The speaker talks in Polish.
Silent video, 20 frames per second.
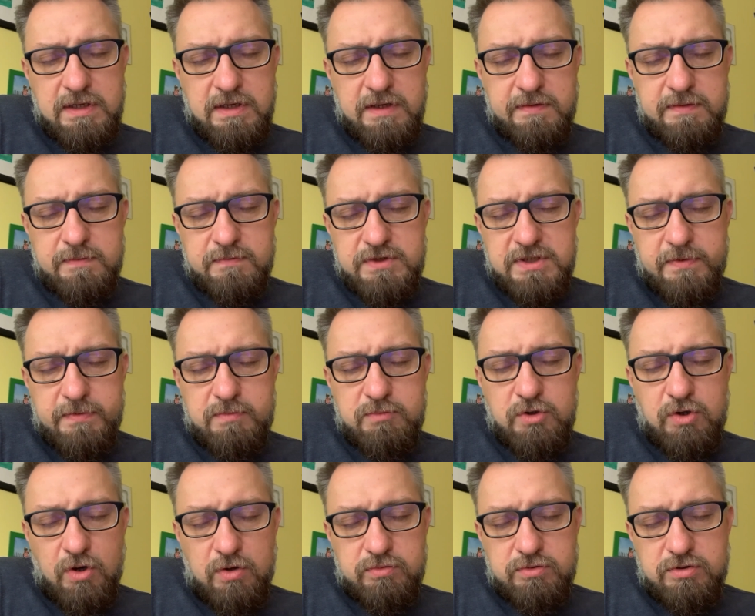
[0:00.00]
w tym całym
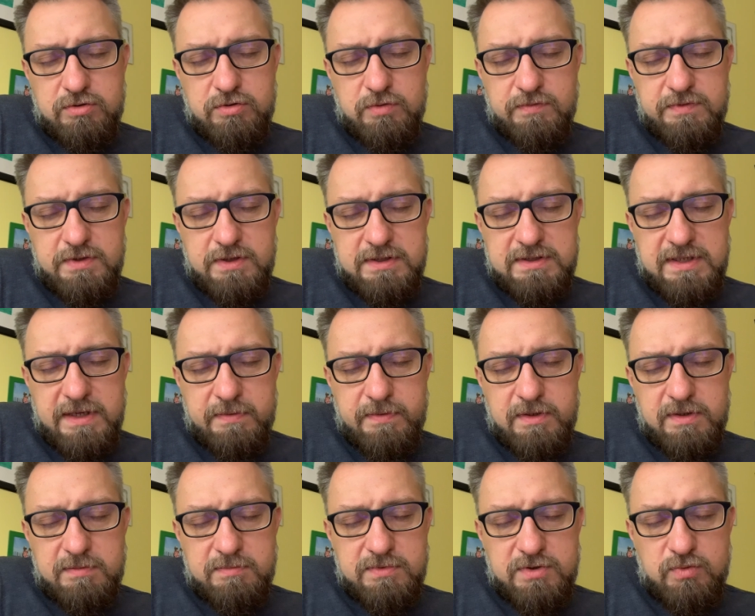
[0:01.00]
gąszczu, w tych
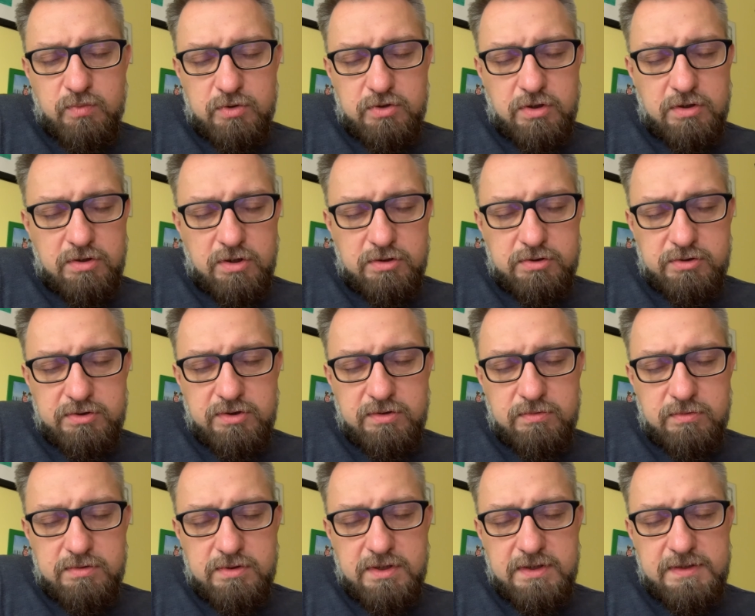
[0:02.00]
całej złożoności
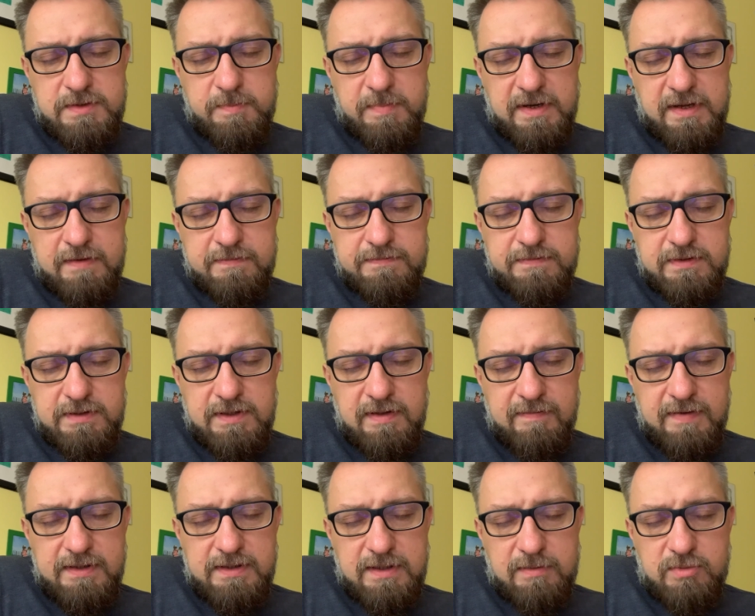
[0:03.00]
różnych spraw i
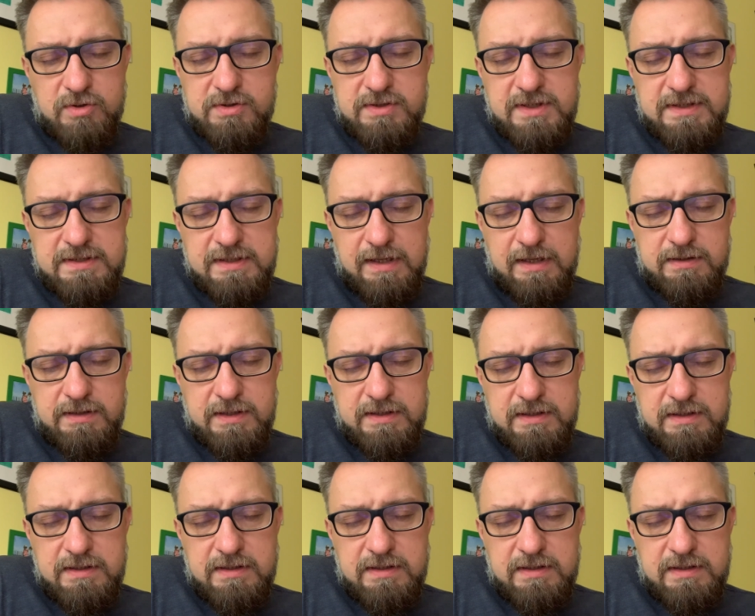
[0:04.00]
dawaj nam rozeznanie